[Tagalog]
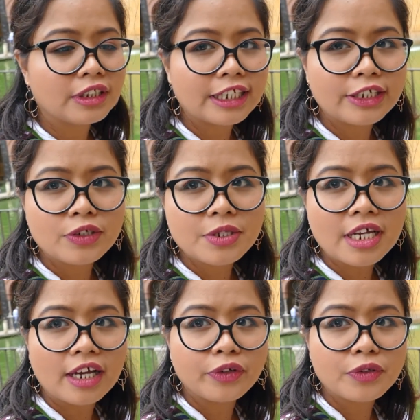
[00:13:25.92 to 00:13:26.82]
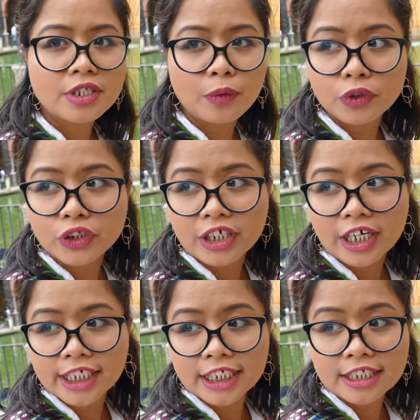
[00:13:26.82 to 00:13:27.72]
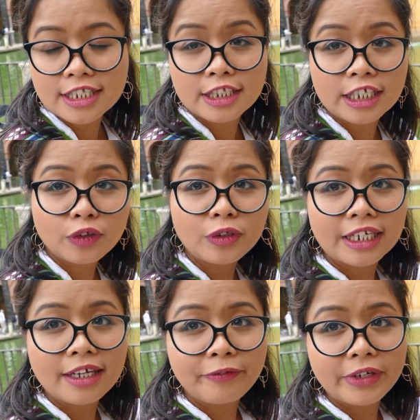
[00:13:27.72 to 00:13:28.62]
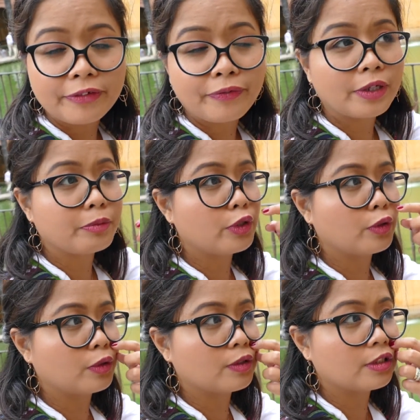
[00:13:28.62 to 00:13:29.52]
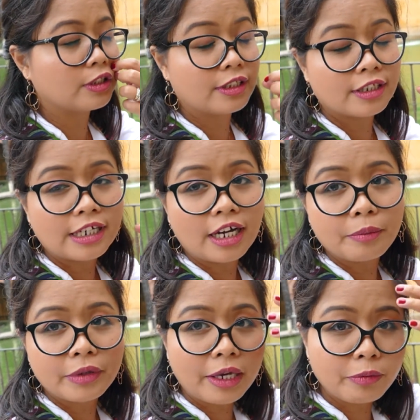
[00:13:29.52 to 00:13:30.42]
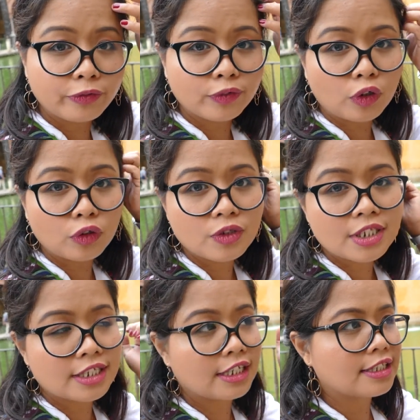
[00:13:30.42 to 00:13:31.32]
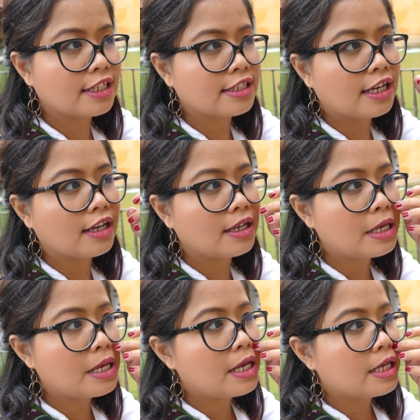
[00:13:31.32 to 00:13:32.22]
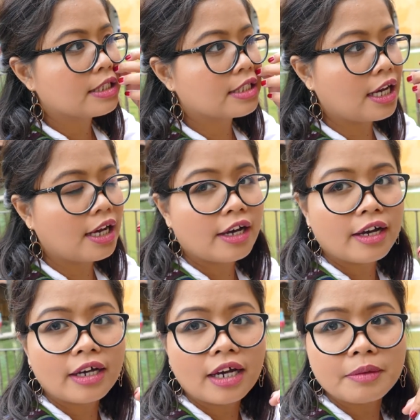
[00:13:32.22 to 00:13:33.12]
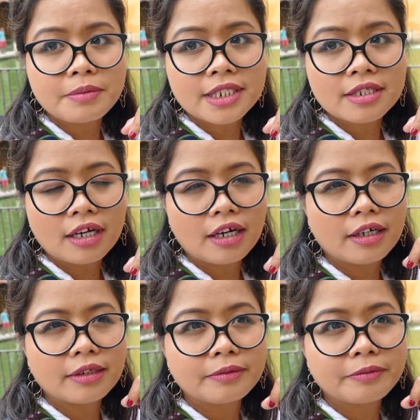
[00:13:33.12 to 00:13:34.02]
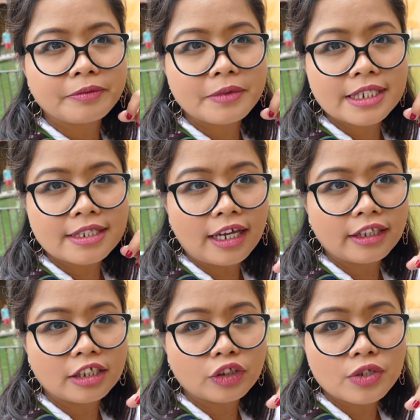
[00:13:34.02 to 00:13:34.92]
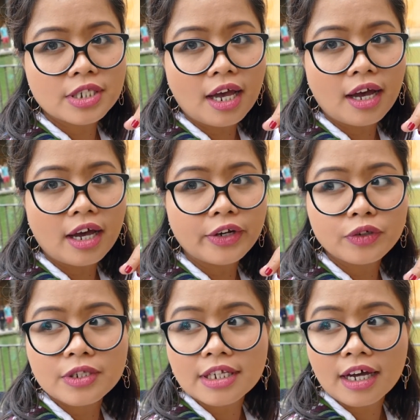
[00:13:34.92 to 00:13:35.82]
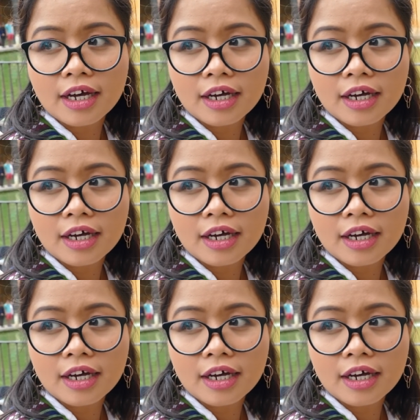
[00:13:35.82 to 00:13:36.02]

tayo sa ano sa Water Gardens. Dito nila fini-film yung um, Game of Thrones, isa sa sa um, um, site dito sa ano sa